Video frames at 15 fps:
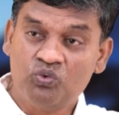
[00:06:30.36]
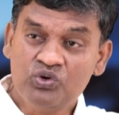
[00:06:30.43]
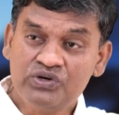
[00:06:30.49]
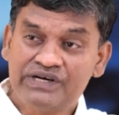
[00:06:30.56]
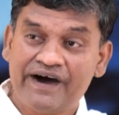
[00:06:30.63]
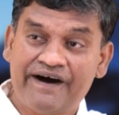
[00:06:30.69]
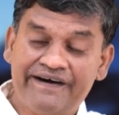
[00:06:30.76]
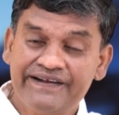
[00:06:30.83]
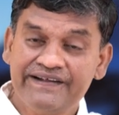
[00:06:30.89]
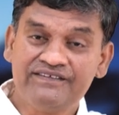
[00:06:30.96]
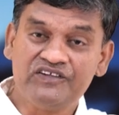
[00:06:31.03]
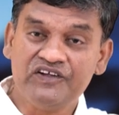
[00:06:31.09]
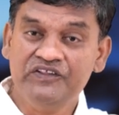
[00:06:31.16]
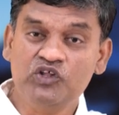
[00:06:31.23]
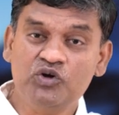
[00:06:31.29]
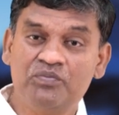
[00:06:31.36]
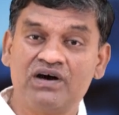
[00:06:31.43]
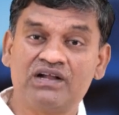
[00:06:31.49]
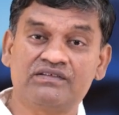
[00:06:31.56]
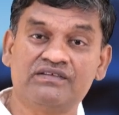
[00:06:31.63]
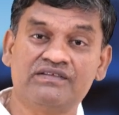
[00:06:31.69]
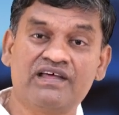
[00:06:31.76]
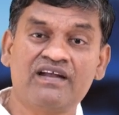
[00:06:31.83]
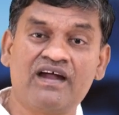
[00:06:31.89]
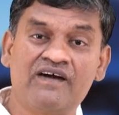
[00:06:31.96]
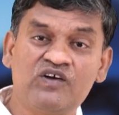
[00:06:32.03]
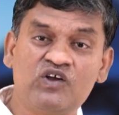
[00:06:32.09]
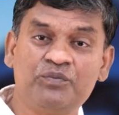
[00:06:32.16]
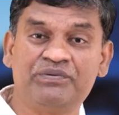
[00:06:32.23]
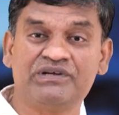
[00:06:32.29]
ஒரு காரியத்தை எதிர்பார்த்து தானே
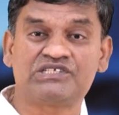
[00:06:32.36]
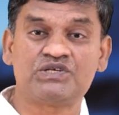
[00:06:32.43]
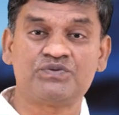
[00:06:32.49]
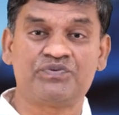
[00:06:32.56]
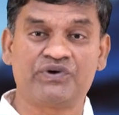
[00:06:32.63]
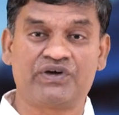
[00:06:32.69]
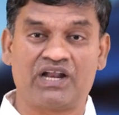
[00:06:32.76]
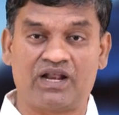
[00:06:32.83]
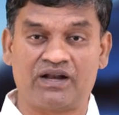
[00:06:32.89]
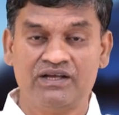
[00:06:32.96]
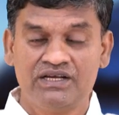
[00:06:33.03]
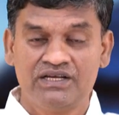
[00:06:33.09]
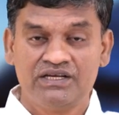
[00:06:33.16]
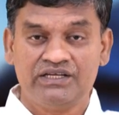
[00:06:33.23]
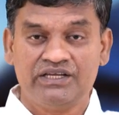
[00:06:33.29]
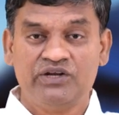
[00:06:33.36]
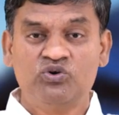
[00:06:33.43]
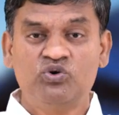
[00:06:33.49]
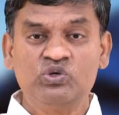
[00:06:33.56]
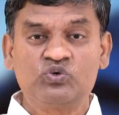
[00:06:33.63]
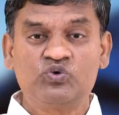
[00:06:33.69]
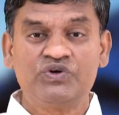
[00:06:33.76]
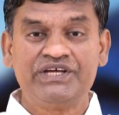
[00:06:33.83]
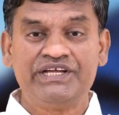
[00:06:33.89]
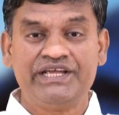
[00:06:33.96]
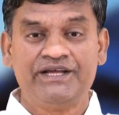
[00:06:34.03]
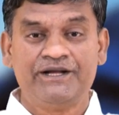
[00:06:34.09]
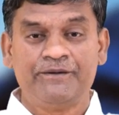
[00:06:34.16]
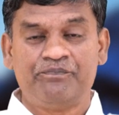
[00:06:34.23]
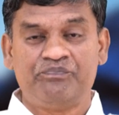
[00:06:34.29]
ஆண்டு பேச போகிறார் என்னோடு கூட
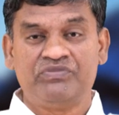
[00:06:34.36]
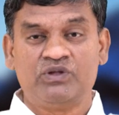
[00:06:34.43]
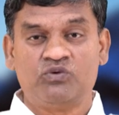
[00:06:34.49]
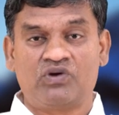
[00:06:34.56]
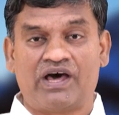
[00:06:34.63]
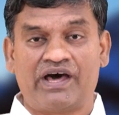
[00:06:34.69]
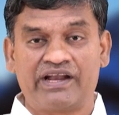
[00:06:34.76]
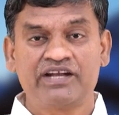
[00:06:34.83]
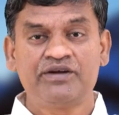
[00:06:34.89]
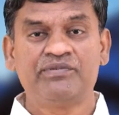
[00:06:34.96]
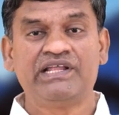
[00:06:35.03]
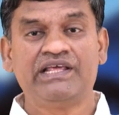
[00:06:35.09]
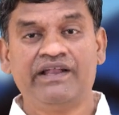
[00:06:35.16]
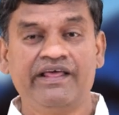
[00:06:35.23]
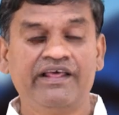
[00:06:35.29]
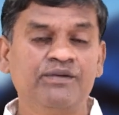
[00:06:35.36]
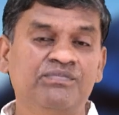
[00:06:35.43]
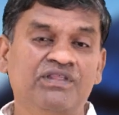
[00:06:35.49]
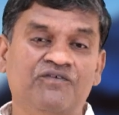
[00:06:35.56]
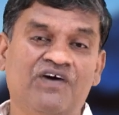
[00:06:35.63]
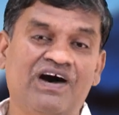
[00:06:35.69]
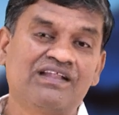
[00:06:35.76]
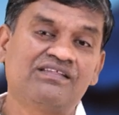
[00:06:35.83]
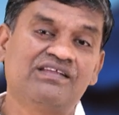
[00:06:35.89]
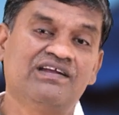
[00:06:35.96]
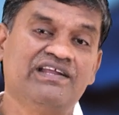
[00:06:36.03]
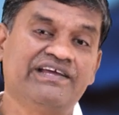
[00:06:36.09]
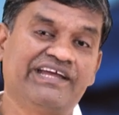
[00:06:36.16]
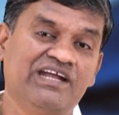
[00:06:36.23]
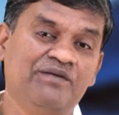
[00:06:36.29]
இந்த ஒரு அரை மணி நேரம் இந்த
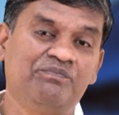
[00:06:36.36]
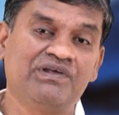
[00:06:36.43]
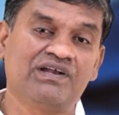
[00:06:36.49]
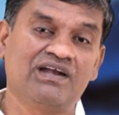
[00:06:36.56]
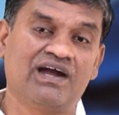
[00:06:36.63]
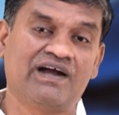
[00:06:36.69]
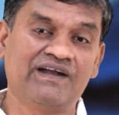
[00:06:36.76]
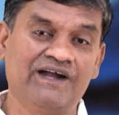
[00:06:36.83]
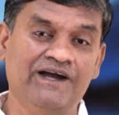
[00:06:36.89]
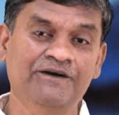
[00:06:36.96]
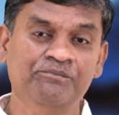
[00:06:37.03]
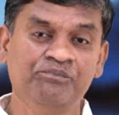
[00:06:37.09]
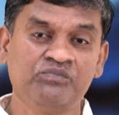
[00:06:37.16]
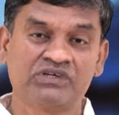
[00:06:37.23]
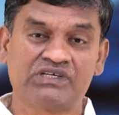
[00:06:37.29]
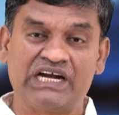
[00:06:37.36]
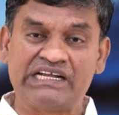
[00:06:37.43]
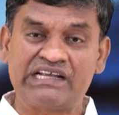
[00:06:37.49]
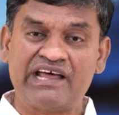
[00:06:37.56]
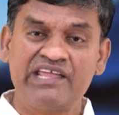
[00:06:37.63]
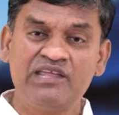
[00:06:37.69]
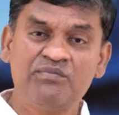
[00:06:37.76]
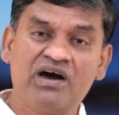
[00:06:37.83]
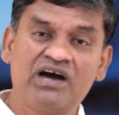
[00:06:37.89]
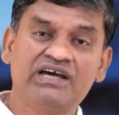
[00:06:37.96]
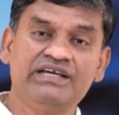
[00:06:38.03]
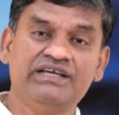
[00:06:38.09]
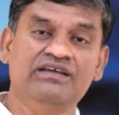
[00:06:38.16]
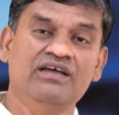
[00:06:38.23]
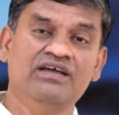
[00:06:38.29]
வார்த்தைகளை கேட்பீர்கள் ஆனால்
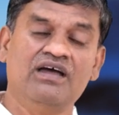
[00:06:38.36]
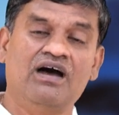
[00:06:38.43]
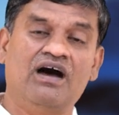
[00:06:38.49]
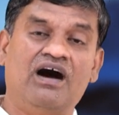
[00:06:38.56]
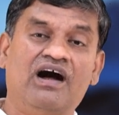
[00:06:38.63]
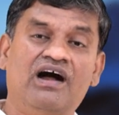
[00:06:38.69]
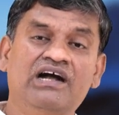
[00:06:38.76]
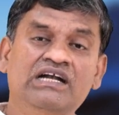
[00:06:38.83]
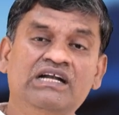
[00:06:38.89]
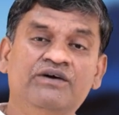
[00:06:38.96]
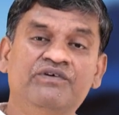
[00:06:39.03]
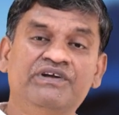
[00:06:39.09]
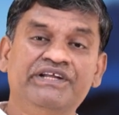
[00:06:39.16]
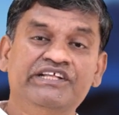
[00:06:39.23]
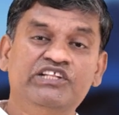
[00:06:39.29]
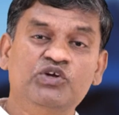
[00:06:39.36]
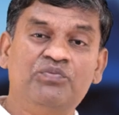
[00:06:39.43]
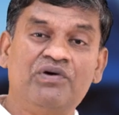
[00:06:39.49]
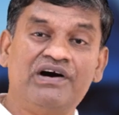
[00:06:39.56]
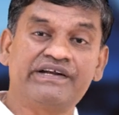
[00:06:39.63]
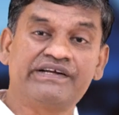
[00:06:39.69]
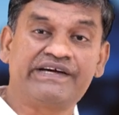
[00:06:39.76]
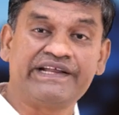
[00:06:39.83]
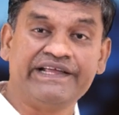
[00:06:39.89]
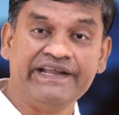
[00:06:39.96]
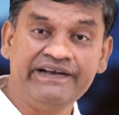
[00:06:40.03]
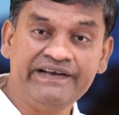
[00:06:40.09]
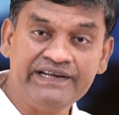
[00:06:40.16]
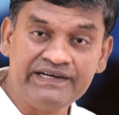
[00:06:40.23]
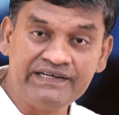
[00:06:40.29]
கட்டாயமாக ஆண்டவர் எதிர்பார்க்கிற
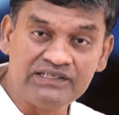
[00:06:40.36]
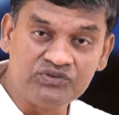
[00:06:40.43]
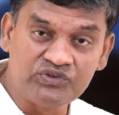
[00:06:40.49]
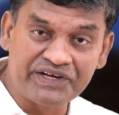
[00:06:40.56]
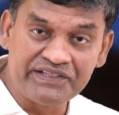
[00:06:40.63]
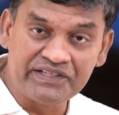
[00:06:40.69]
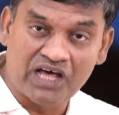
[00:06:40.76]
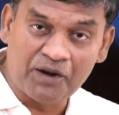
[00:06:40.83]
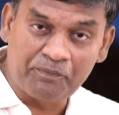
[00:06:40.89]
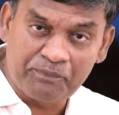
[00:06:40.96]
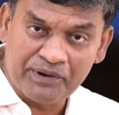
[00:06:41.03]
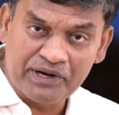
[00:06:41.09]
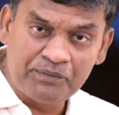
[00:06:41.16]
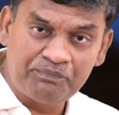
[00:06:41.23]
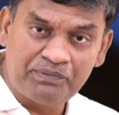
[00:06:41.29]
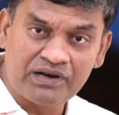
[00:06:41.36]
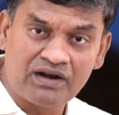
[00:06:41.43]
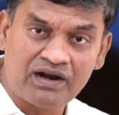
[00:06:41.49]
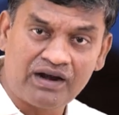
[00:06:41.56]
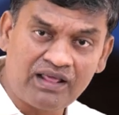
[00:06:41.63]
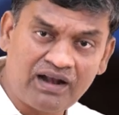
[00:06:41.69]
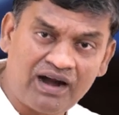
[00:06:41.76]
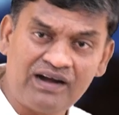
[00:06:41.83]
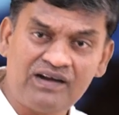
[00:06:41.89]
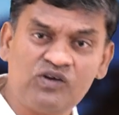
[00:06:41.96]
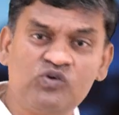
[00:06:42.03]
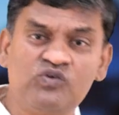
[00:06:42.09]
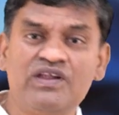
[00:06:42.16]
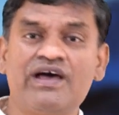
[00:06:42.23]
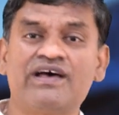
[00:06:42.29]
என்ன என்று தெரிந்து அர்ப்பணிப்பீர்கள் ஆனால்
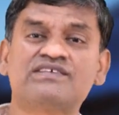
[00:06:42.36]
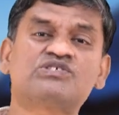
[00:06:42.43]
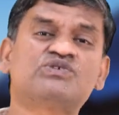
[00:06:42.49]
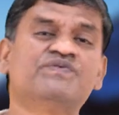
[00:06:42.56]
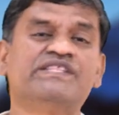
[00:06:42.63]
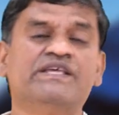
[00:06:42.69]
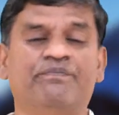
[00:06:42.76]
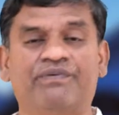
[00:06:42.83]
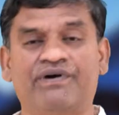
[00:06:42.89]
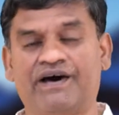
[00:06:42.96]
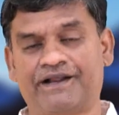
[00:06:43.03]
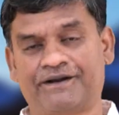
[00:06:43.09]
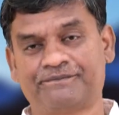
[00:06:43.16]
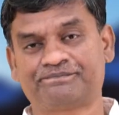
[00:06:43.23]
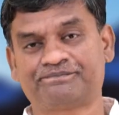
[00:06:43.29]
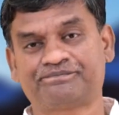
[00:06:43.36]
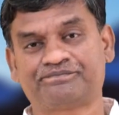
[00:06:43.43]
ஆண்டவர் உங்களை ஆசிர்வதிப்பார்